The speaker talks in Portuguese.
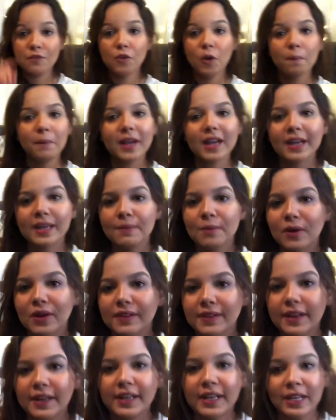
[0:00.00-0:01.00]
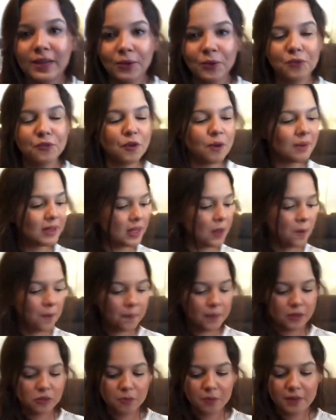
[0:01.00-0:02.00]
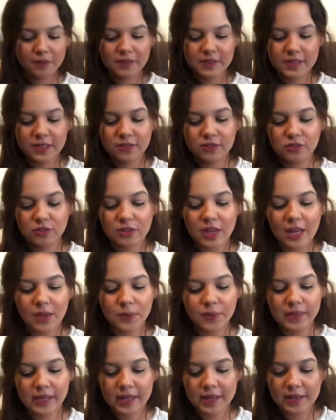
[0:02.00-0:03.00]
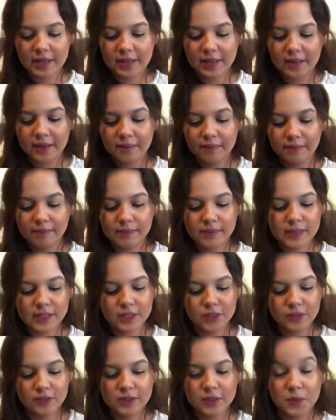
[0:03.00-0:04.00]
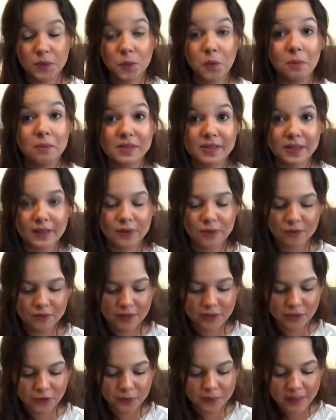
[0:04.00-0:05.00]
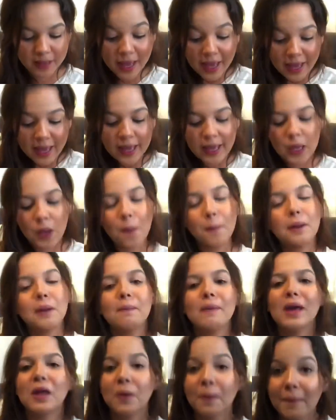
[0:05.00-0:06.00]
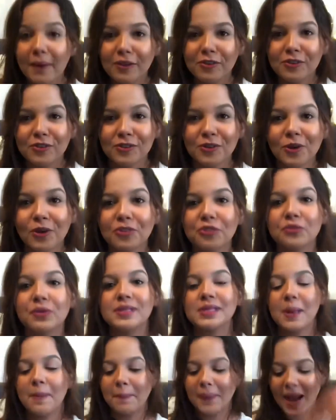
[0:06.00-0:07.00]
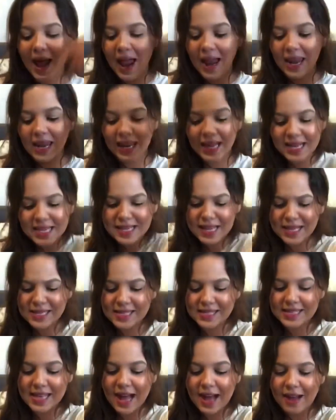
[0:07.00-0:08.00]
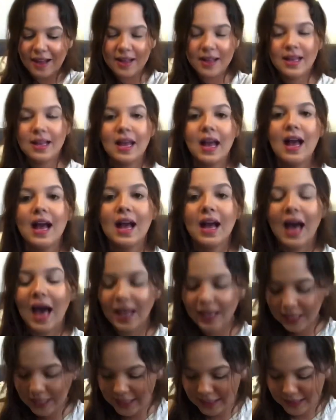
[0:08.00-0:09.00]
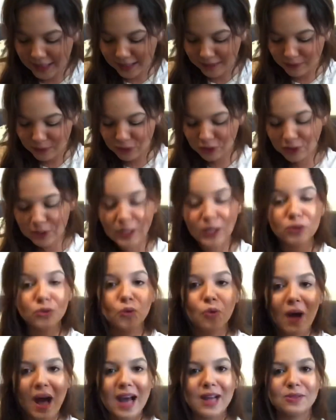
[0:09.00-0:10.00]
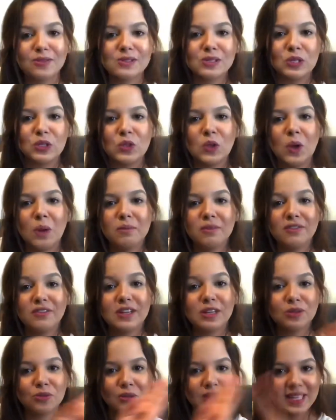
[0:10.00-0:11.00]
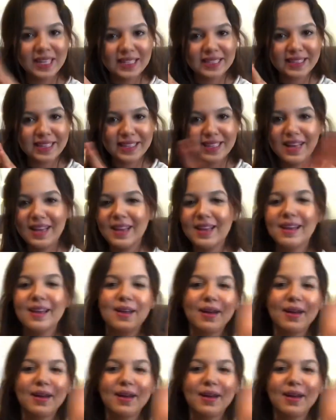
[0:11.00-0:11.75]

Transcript: pegar aqui meu caderninho, vou mandar um beijo pra vocês, eu já anotei aqui, antes de eu começar aqui o vídeo. E o primeiro beijo de hoje vai ser pra Alana Sá. Alana, tirando o A do seu nome, ficando Lana, né?